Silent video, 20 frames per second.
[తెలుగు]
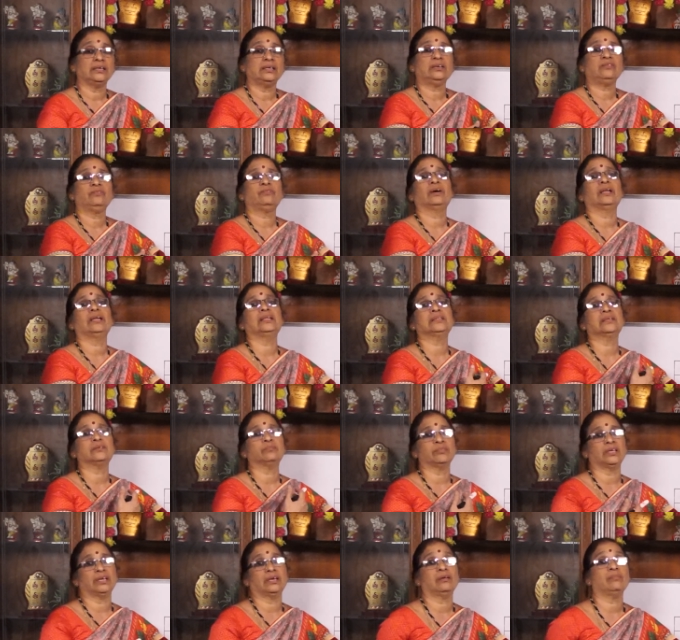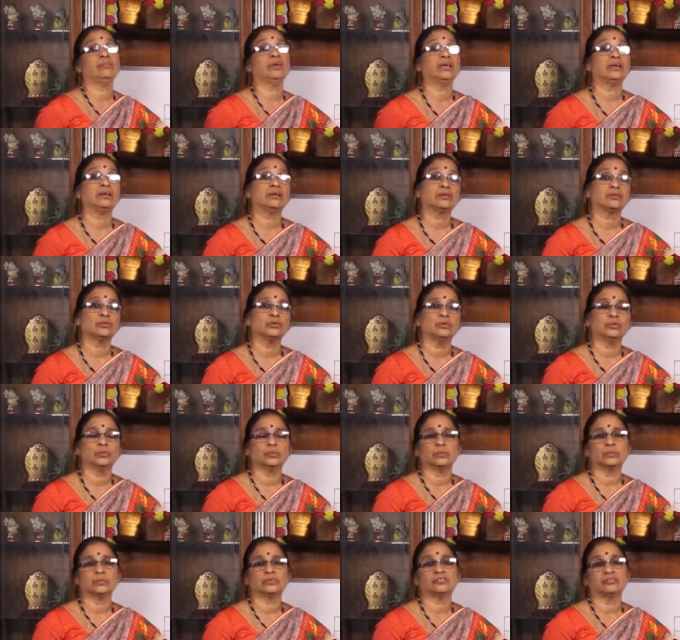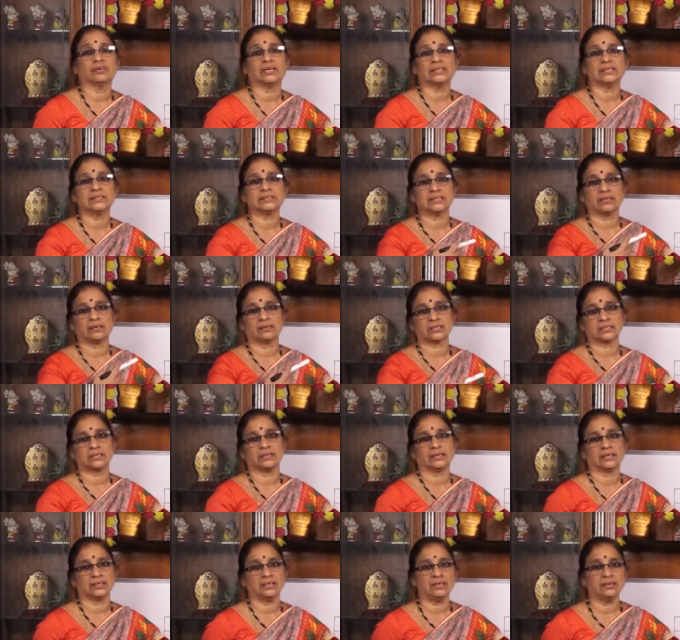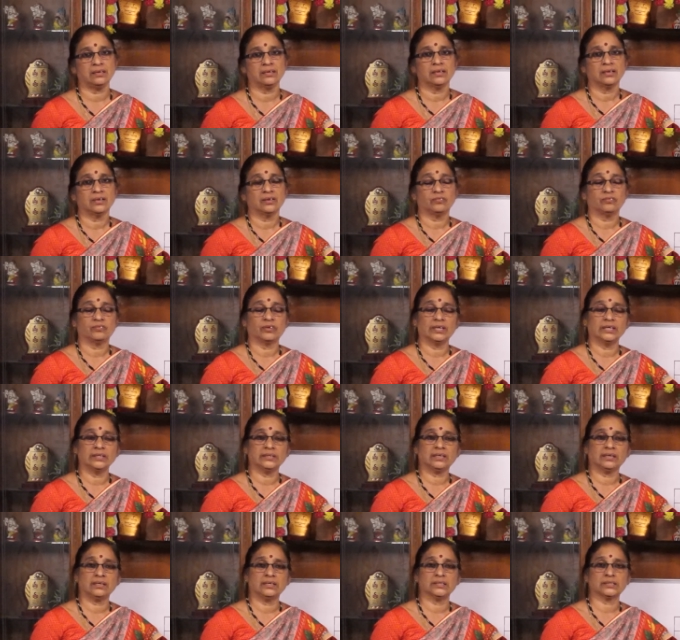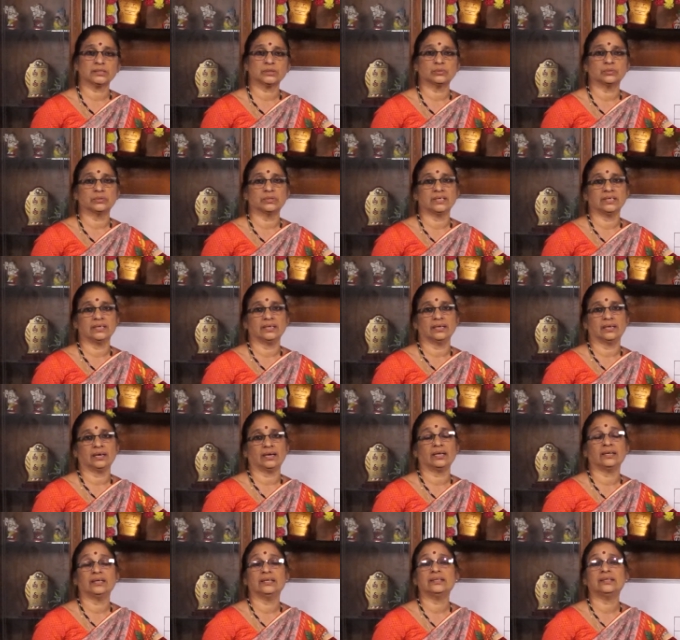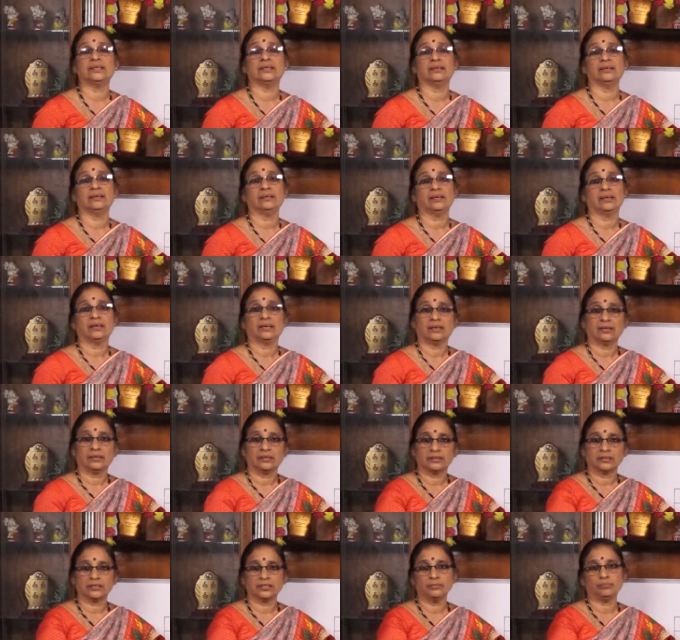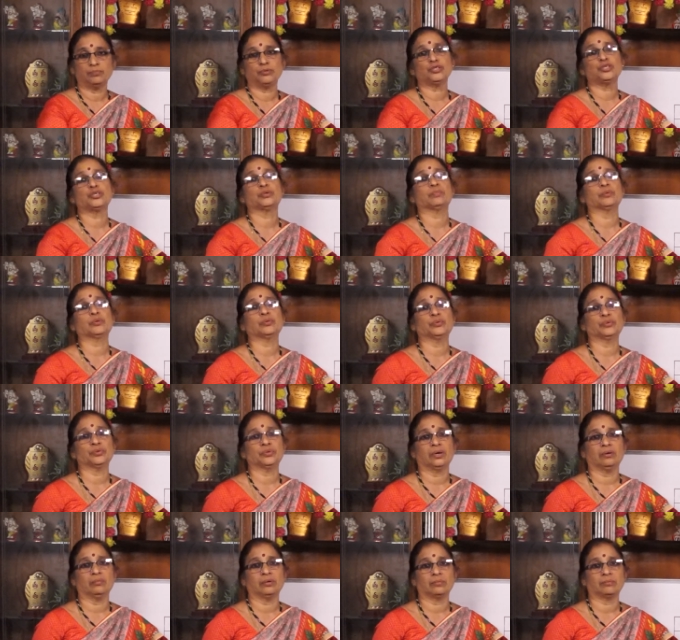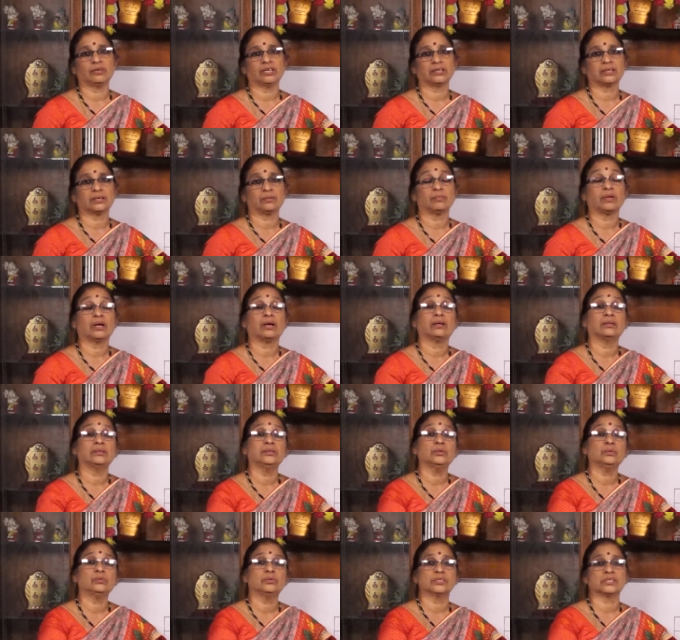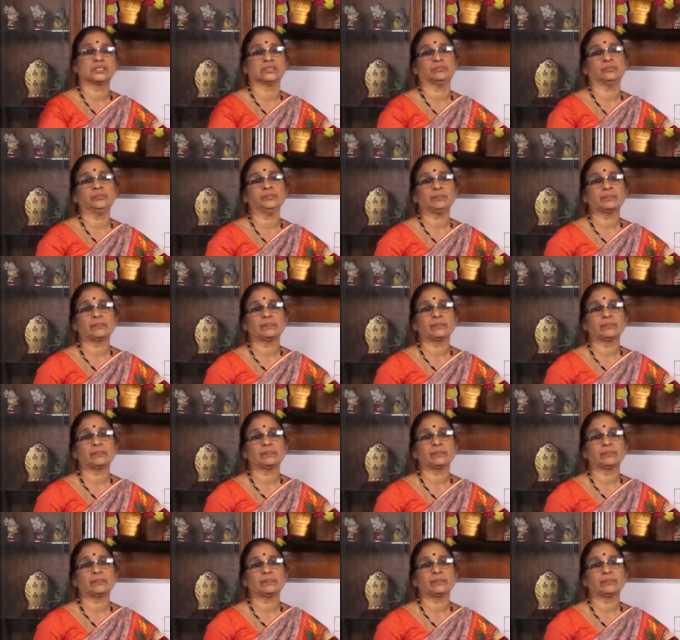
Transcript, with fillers: ఈ ఫలితం ఏ మేరకు ద్వాదశ రాశులకి ఫలితాలు ఇస్తుంది అనేది ఇప్పుడు చెప్పుకుంటున్నాం అనమాట అందుకోసం